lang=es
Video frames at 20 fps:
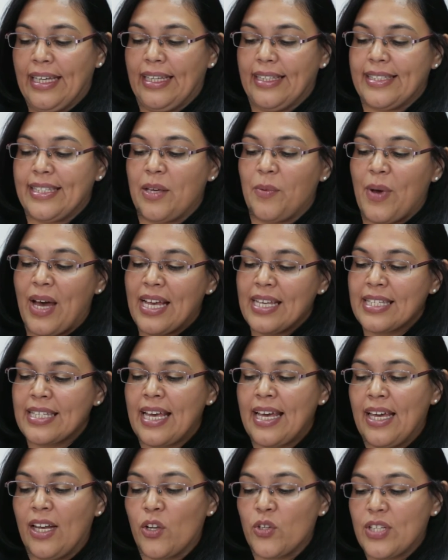se
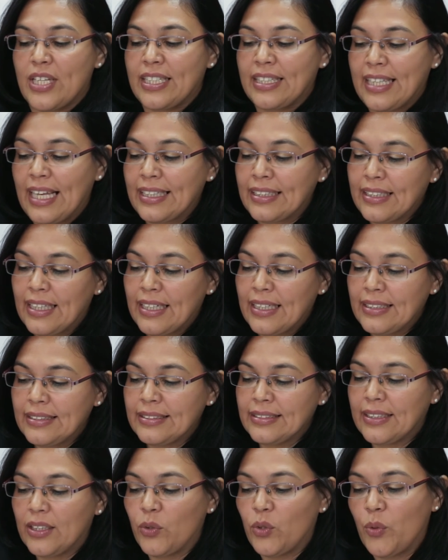basa en los
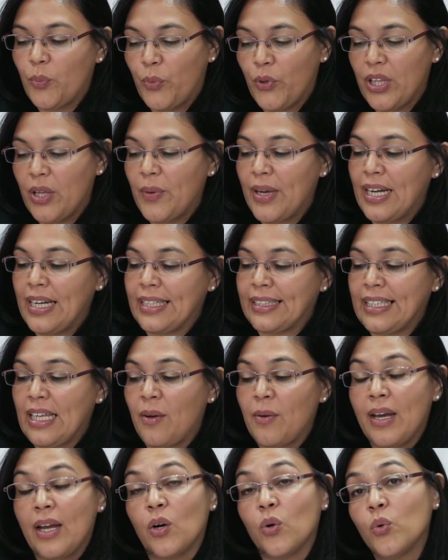estándares que uno puede ver en la
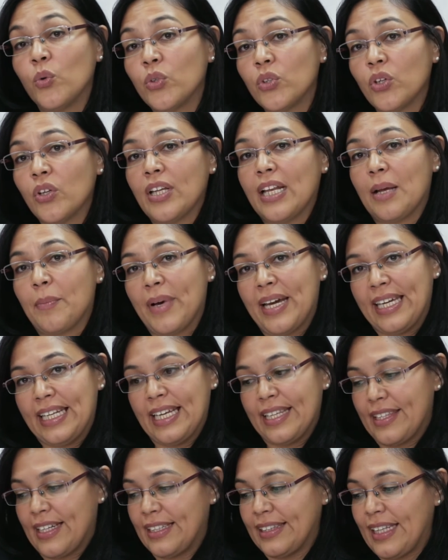tabla 1 de la
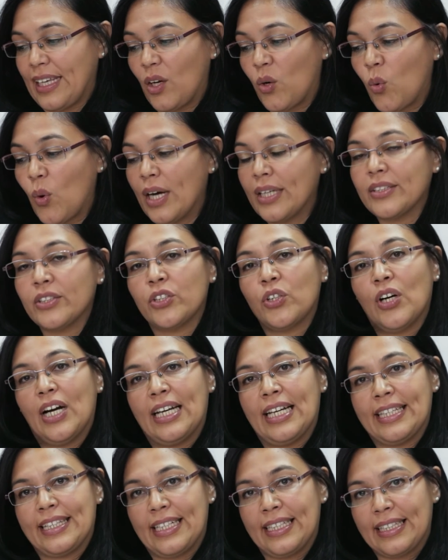página 34
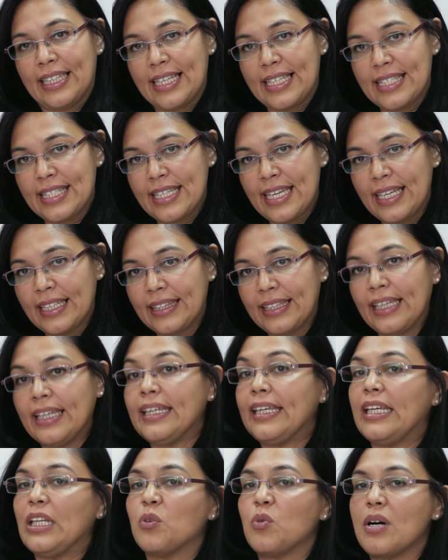a la
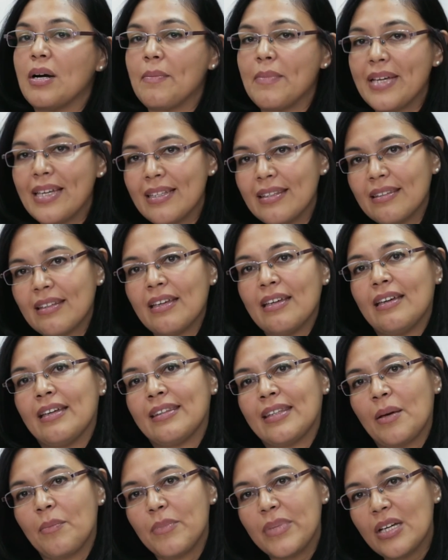37 y nuevamente
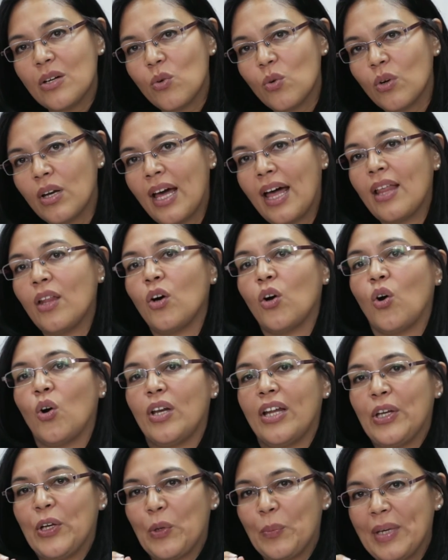están vinculados
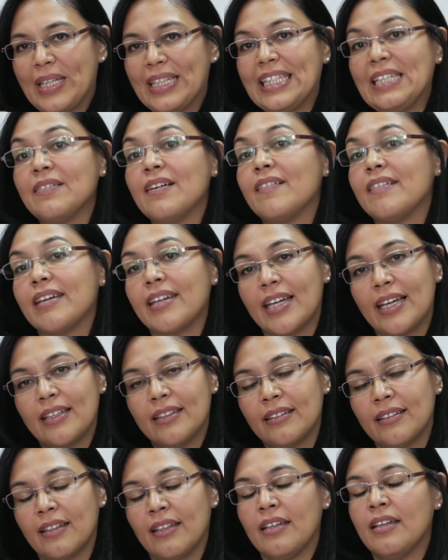con la normativa
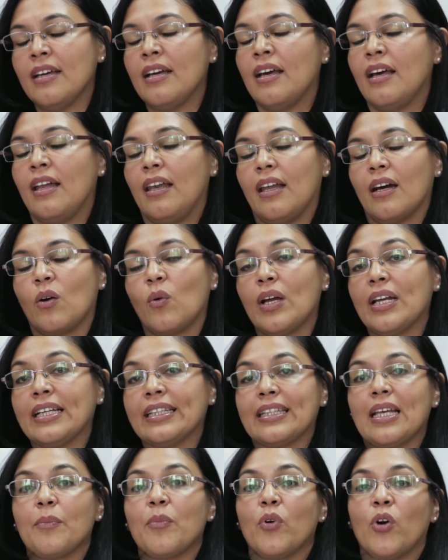vigente, la cual
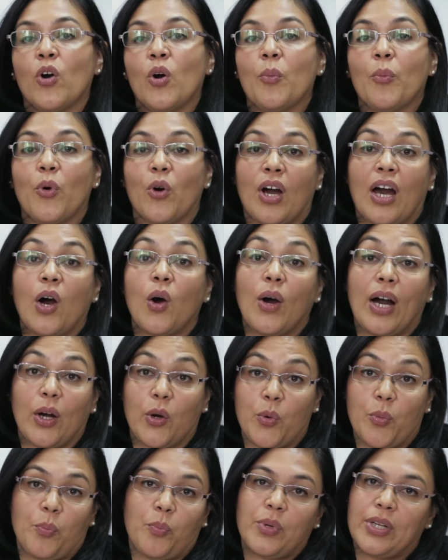estamos convocados a
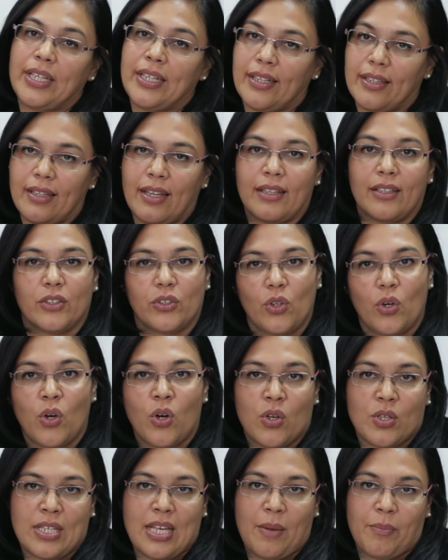cumplir desde
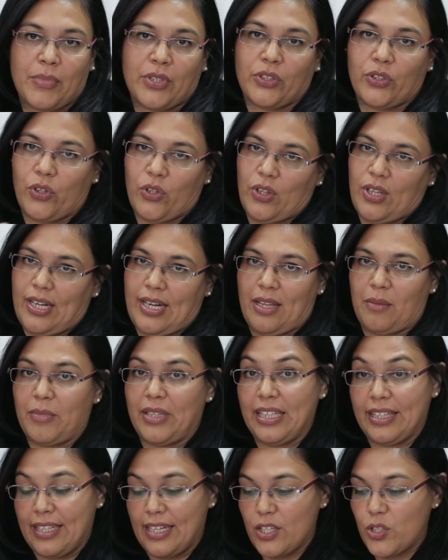todos los ámbitos de la
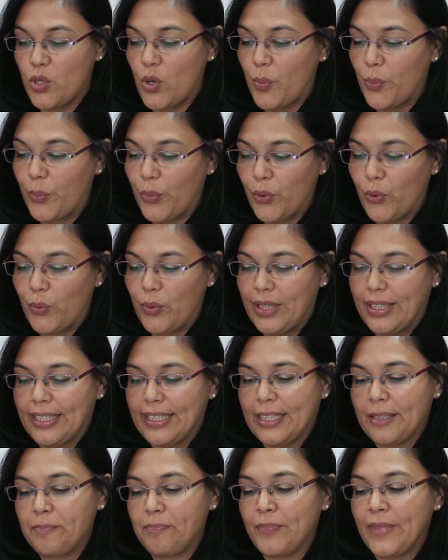administración
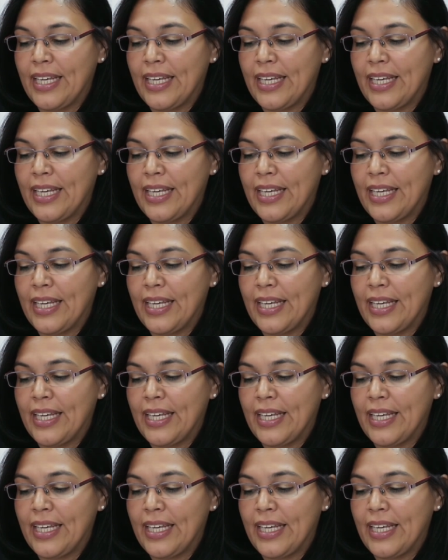pública.